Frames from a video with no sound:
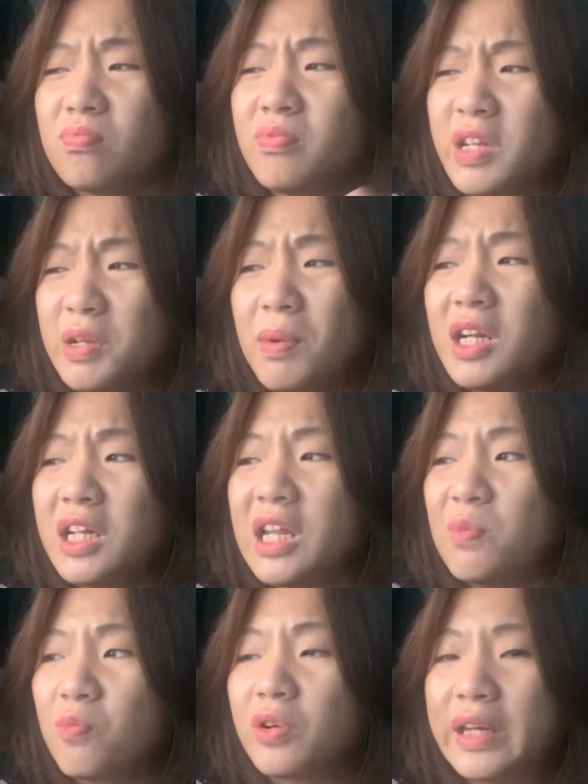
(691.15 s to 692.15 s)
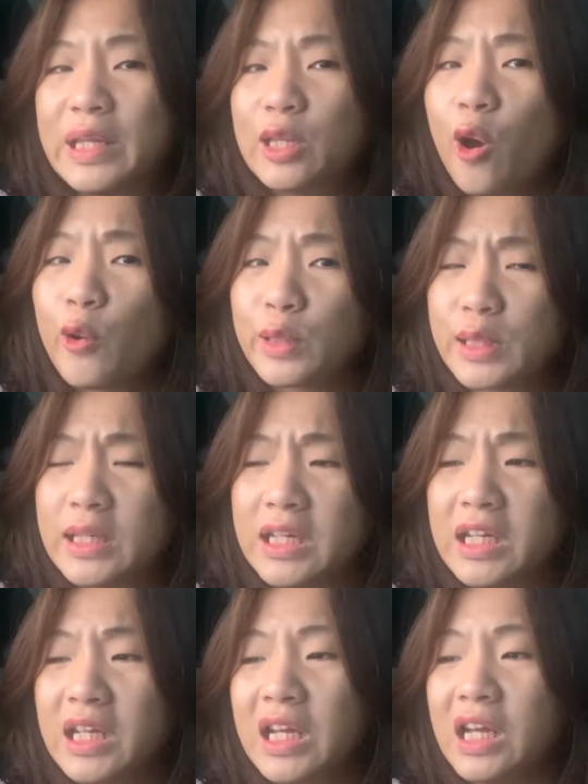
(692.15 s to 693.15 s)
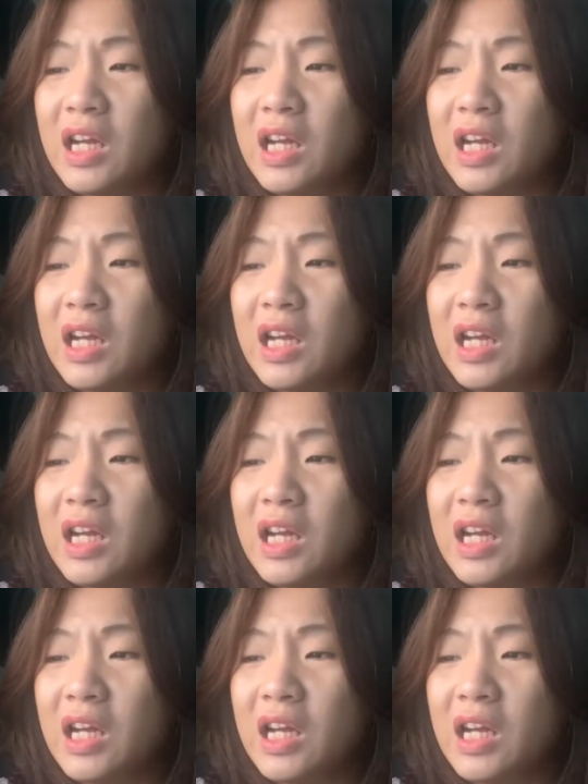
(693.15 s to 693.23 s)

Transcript: vì bất kỳ một lý do gì